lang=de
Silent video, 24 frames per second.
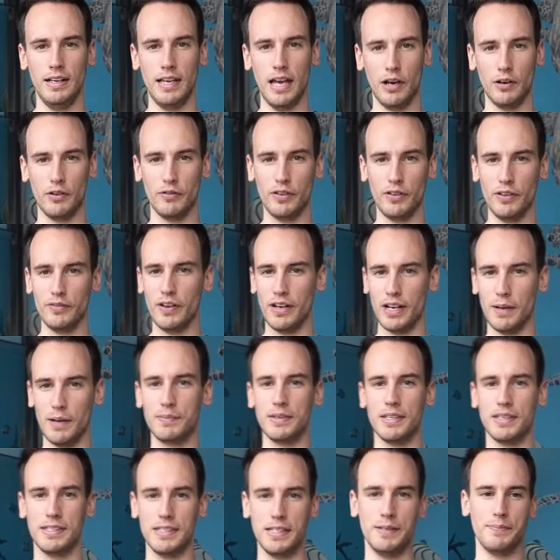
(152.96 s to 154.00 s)
Ja, und auf jeden Fall, ihr habt
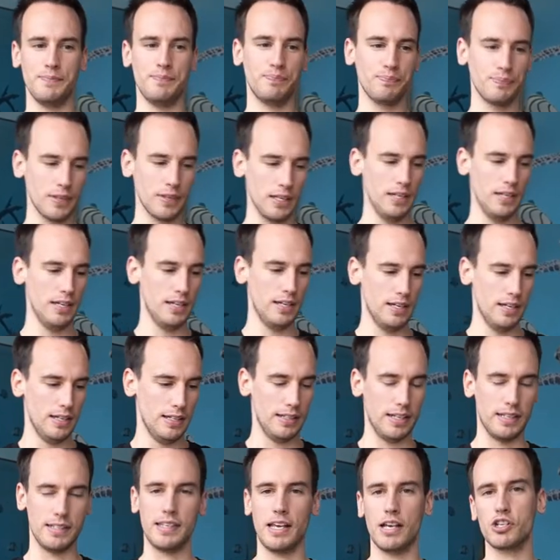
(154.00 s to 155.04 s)
gesehen,
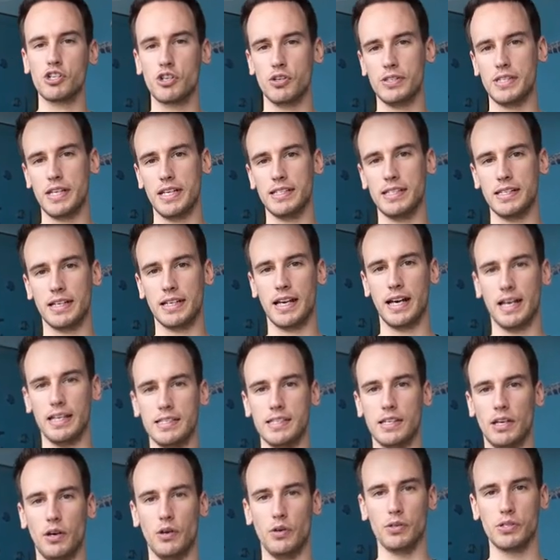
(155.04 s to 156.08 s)
das sah schon sehr, sehr krass
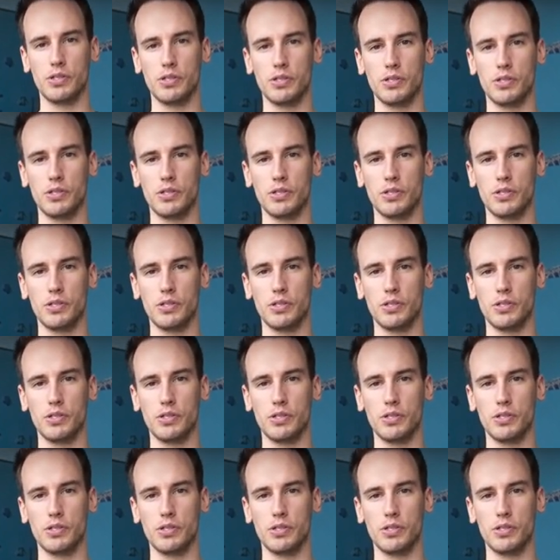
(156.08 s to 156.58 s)
aus.